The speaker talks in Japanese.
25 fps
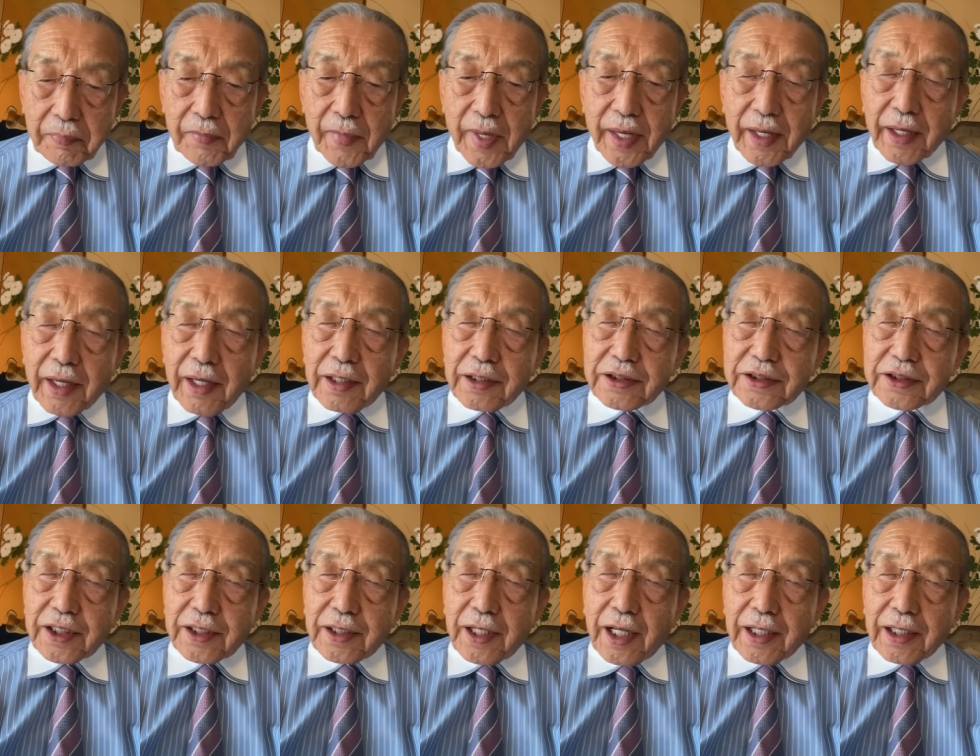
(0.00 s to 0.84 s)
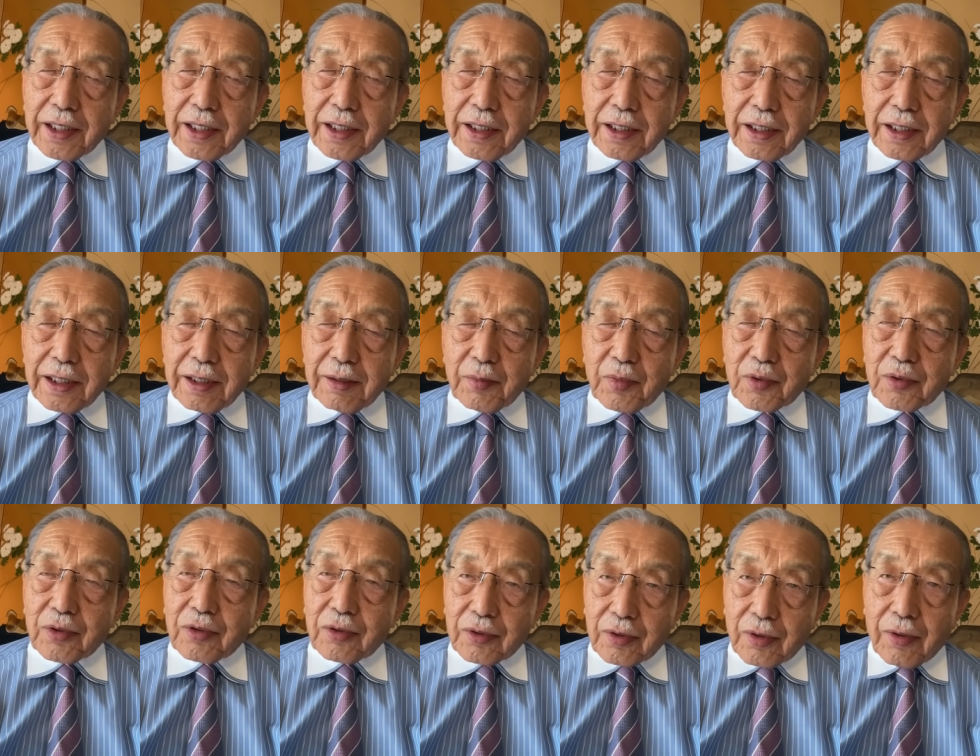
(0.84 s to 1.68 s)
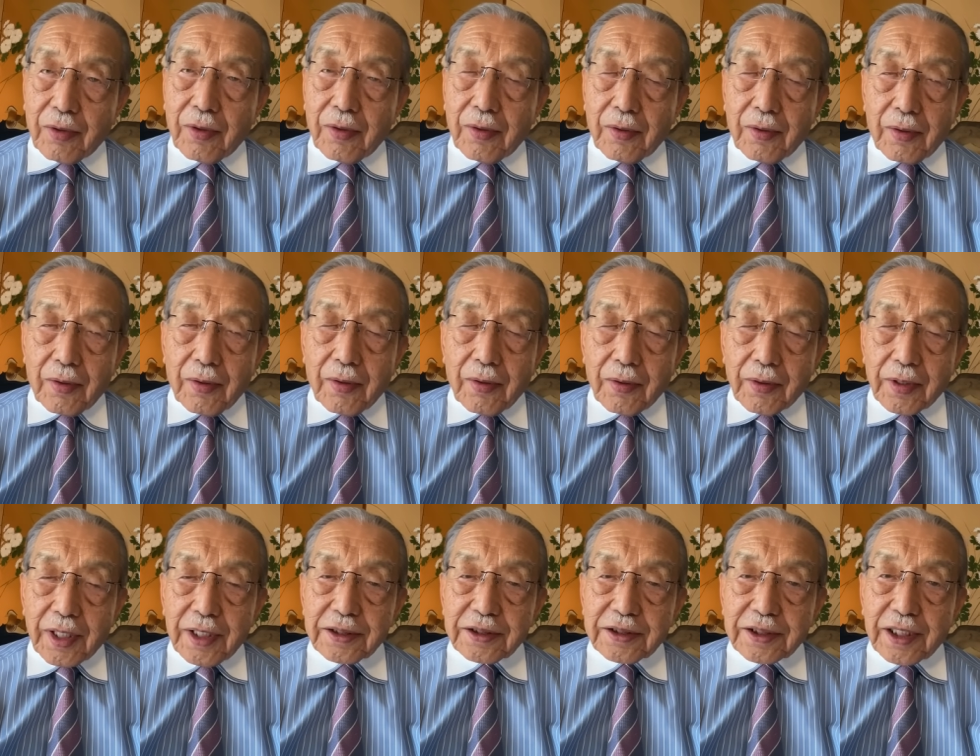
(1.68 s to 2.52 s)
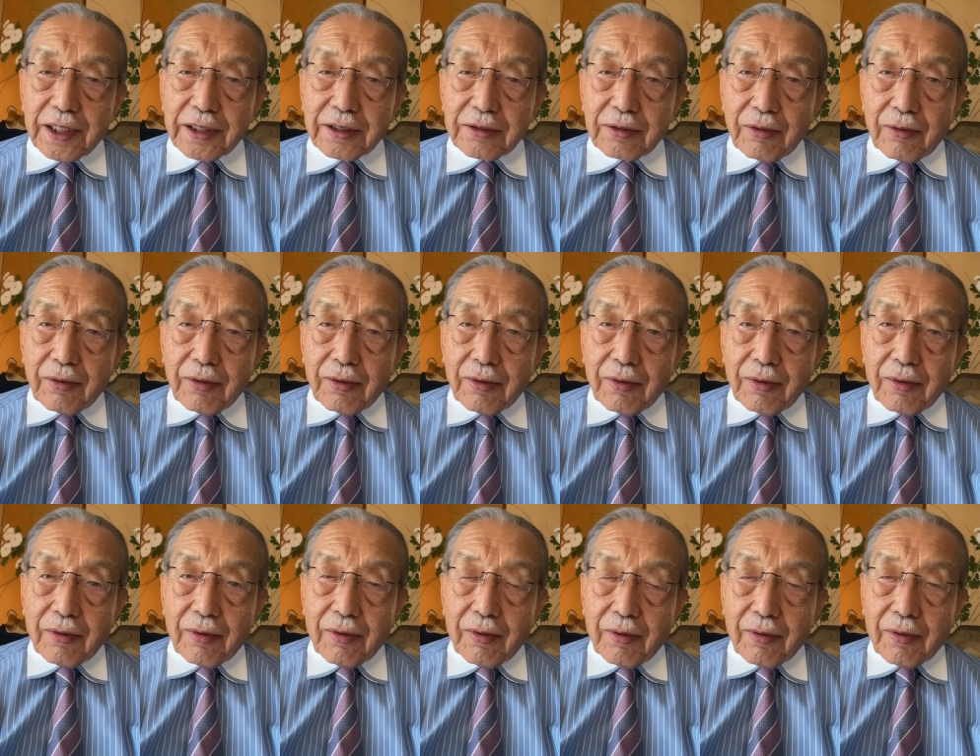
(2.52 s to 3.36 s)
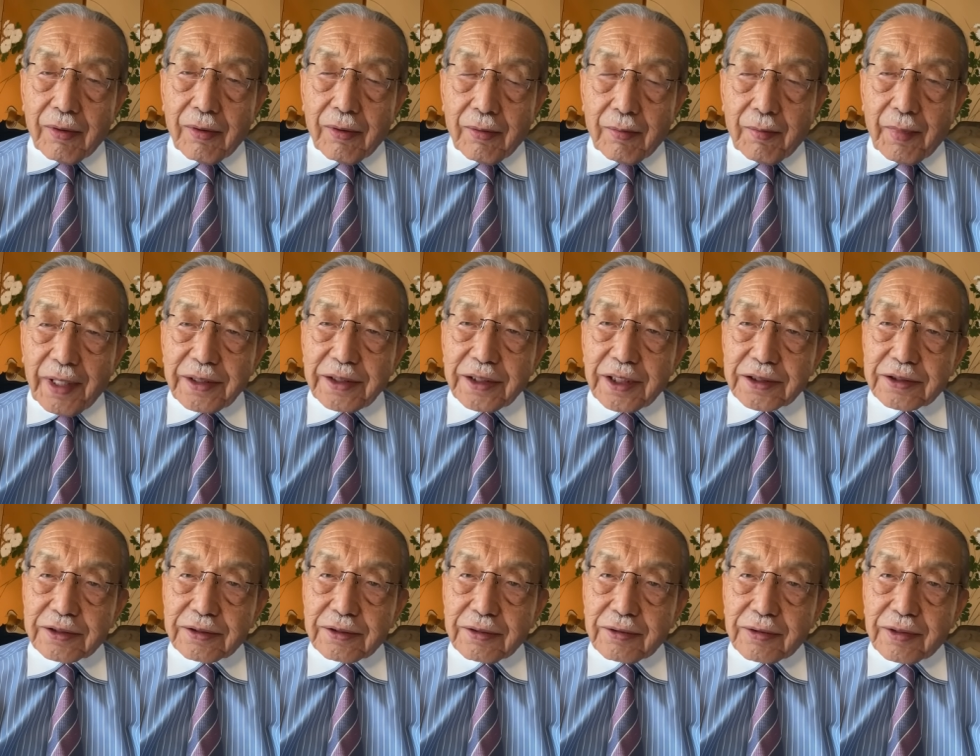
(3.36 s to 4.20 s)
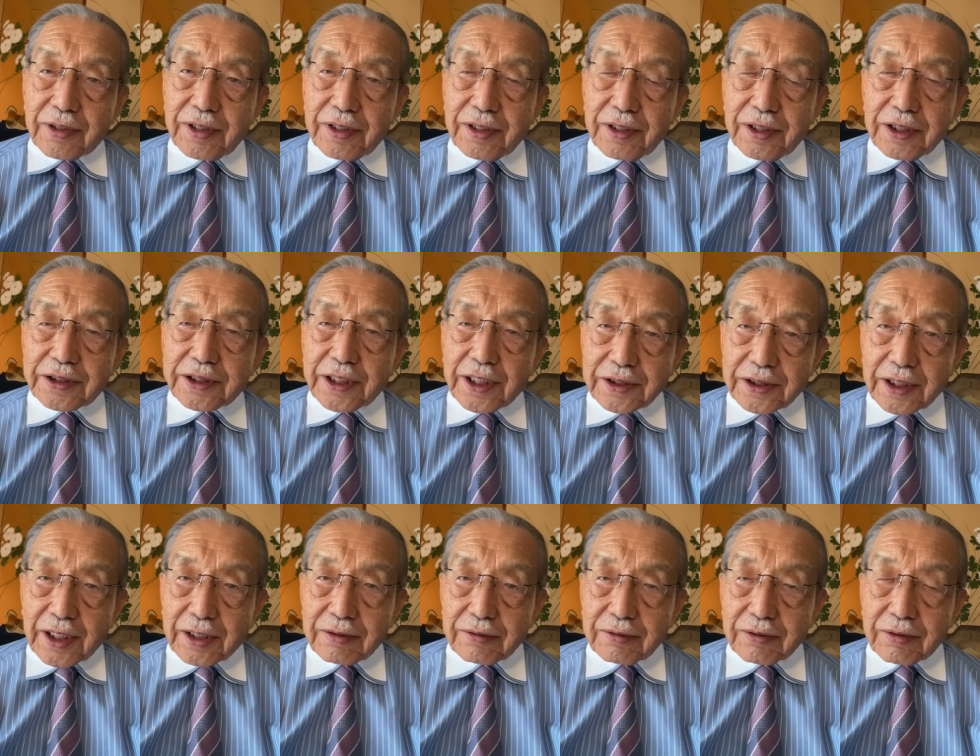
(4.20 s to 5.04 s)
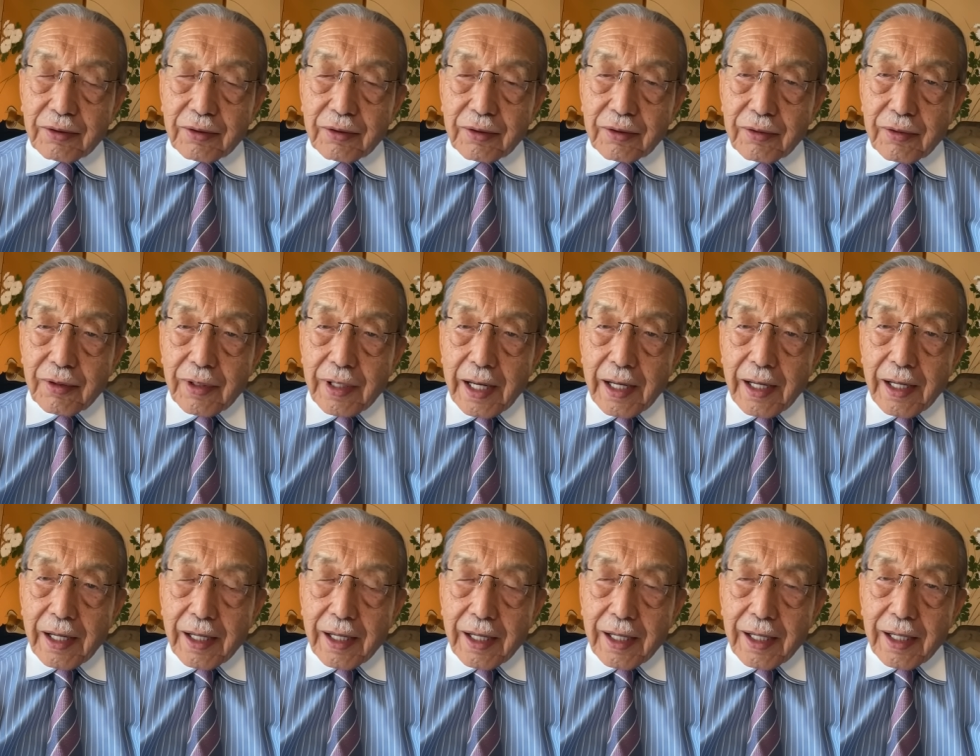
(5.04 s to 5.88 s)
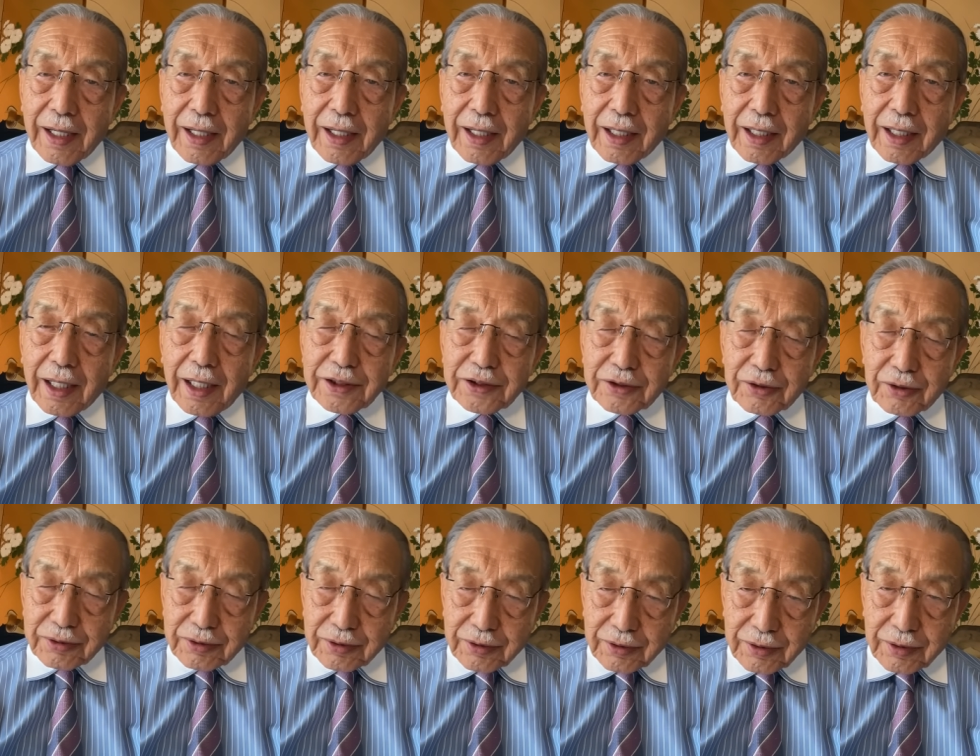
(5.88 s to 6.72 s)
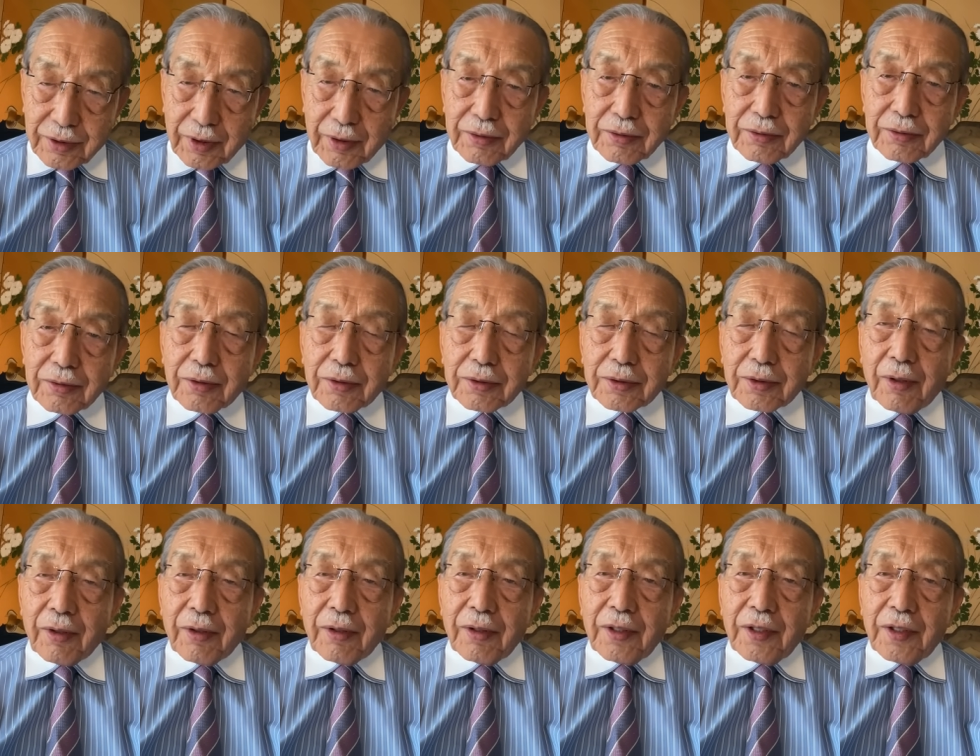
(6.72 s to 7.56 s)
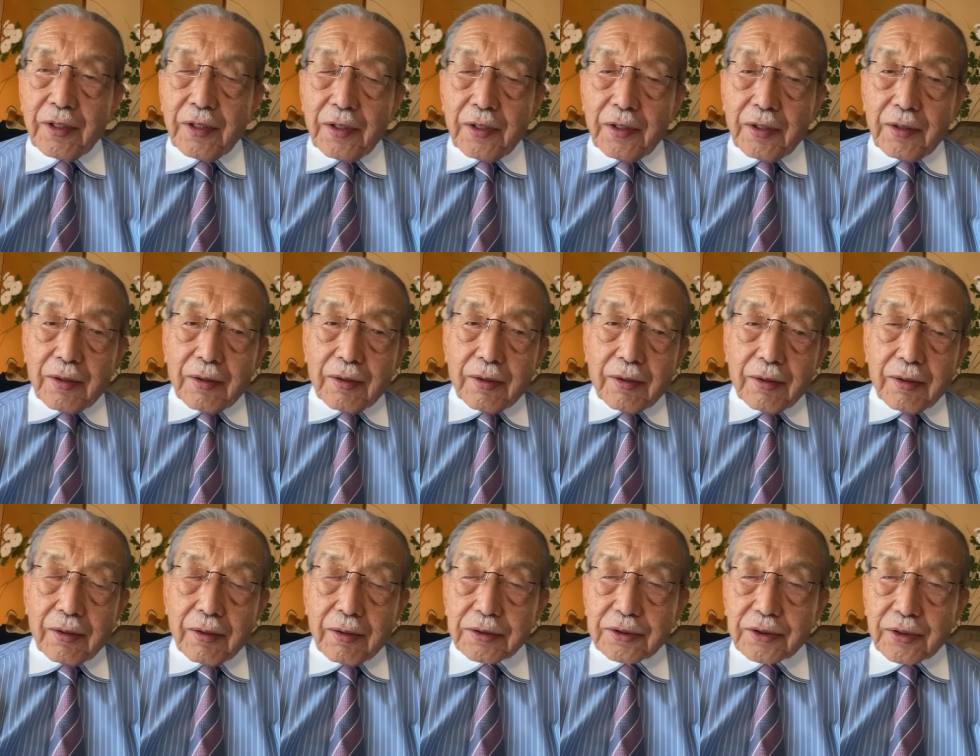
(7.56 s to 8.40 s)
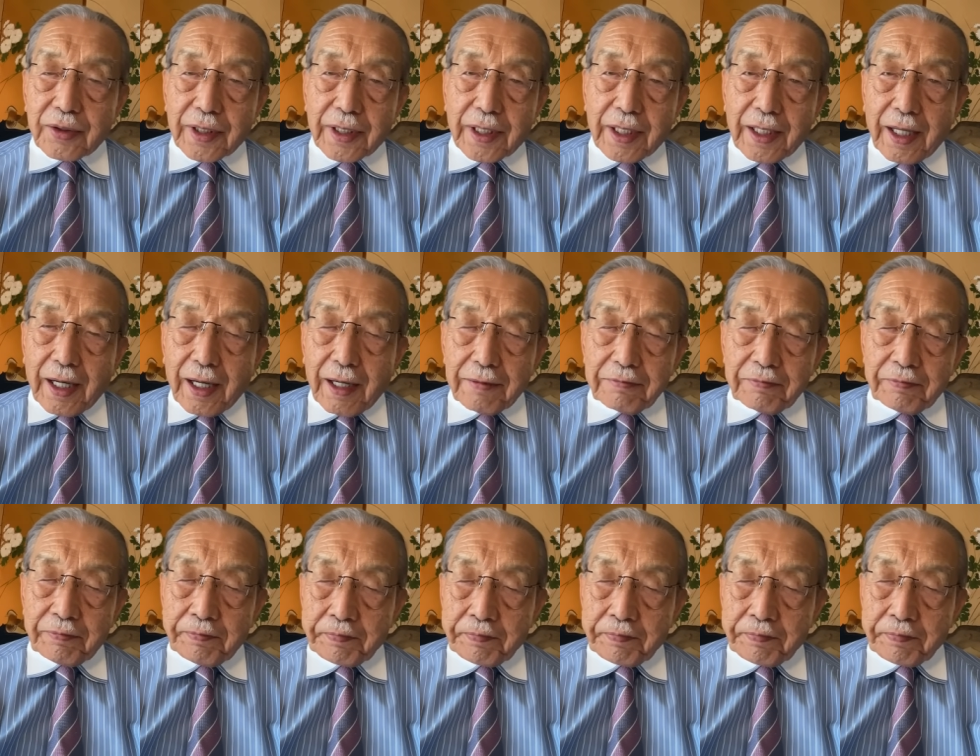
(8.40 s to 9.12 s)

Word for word: 明言してないものの、現在のマイナス金利政策、これは解除するということ、それから